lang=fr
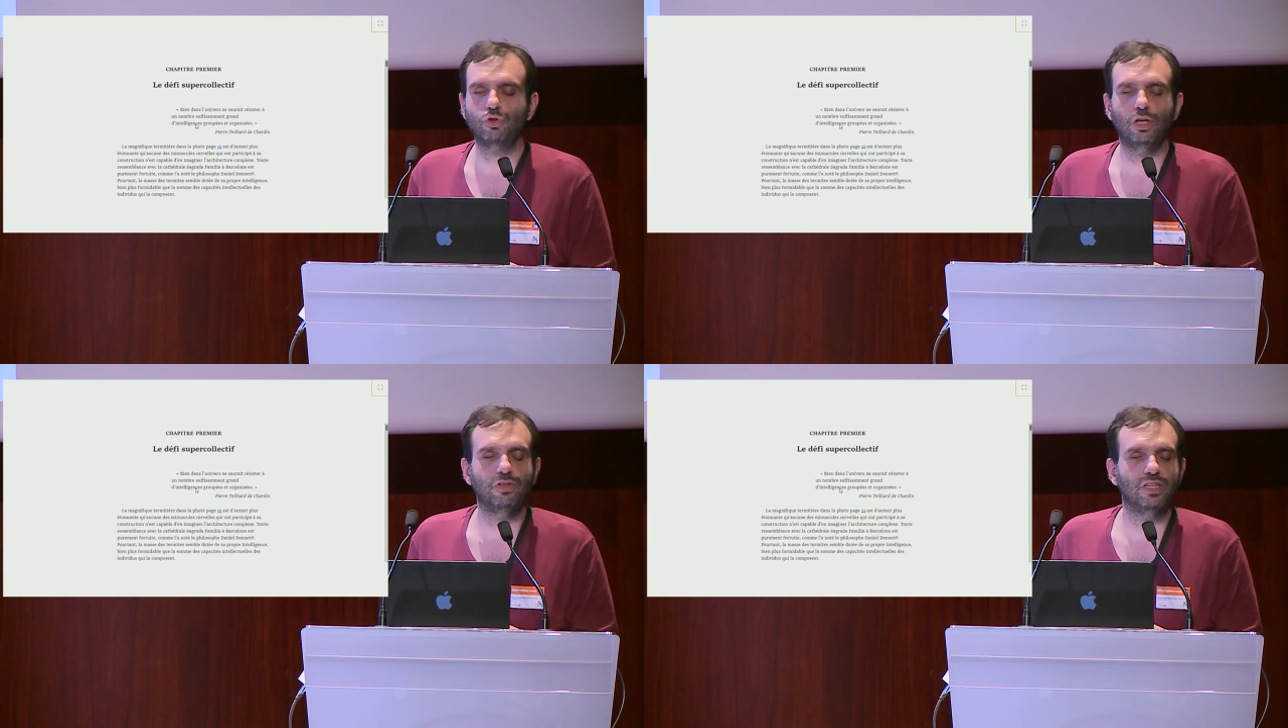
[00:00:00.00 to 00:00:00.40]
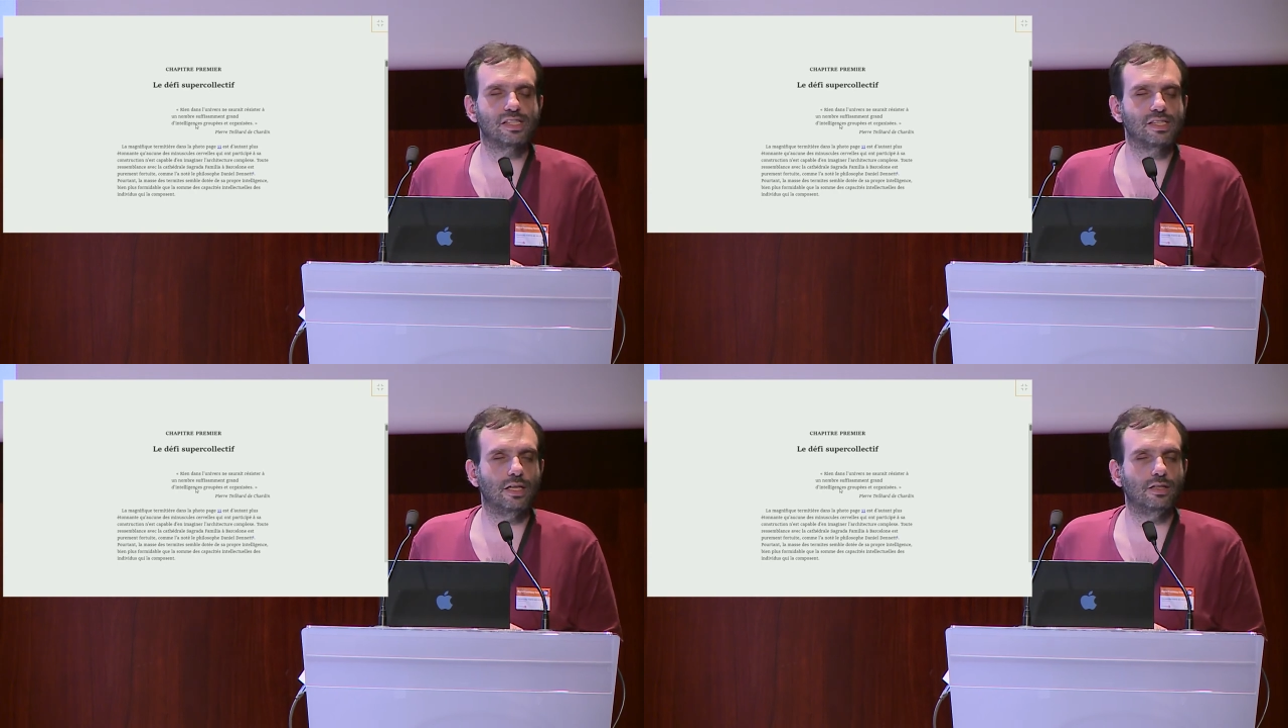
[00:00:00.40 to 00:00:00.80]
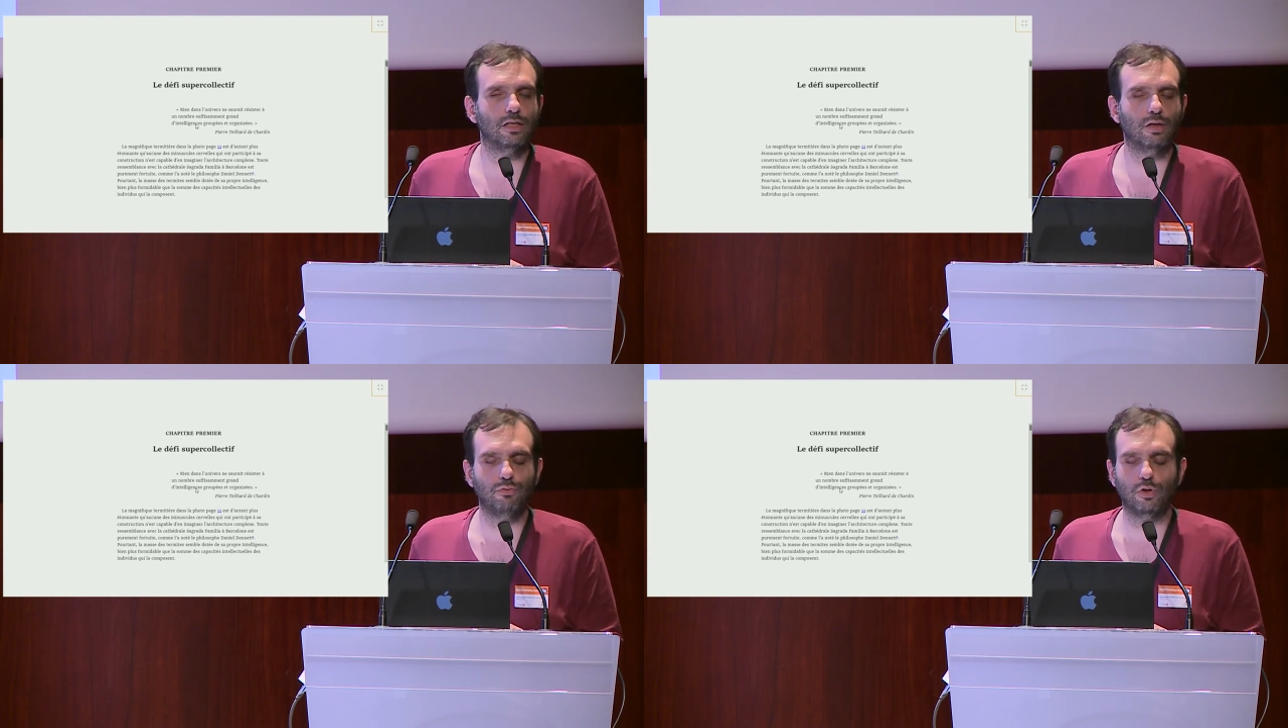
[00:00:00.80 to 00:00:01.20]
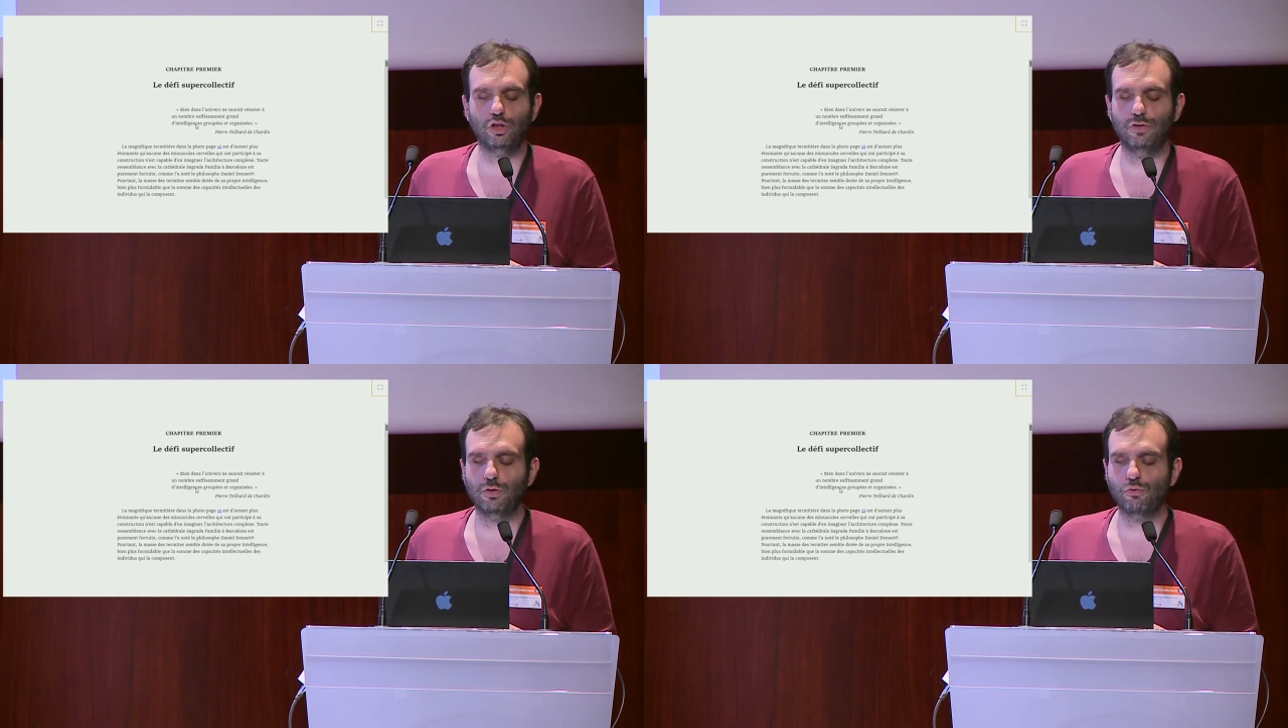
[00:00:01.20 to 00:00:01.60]
où je l'avais laissé la dernière fois que
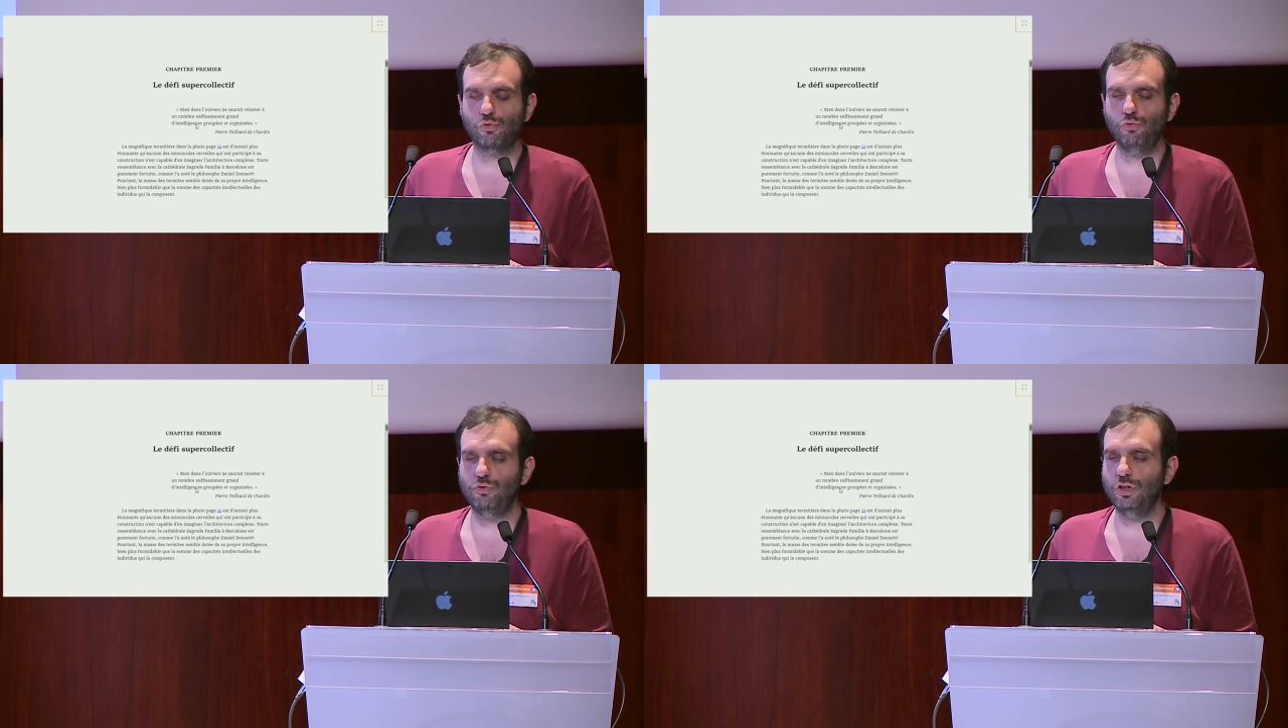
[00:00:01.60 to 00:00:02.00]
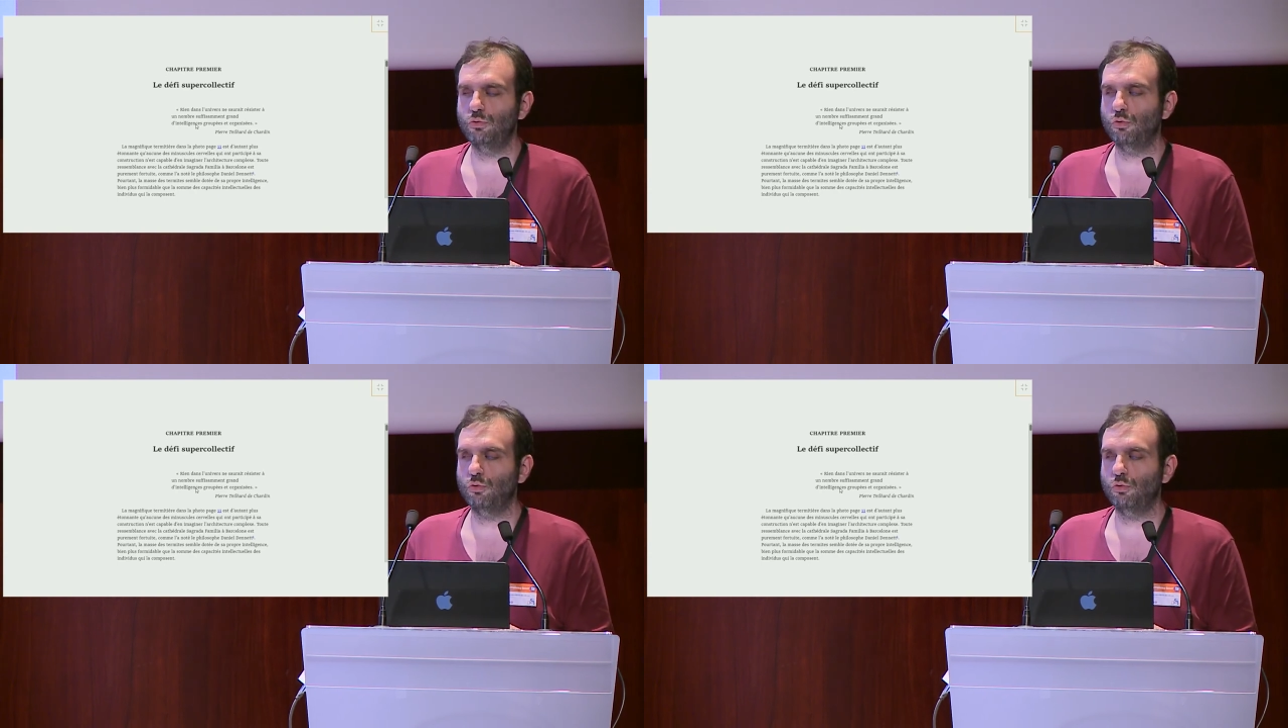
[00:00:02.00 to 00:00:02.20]
je l'avais consulté,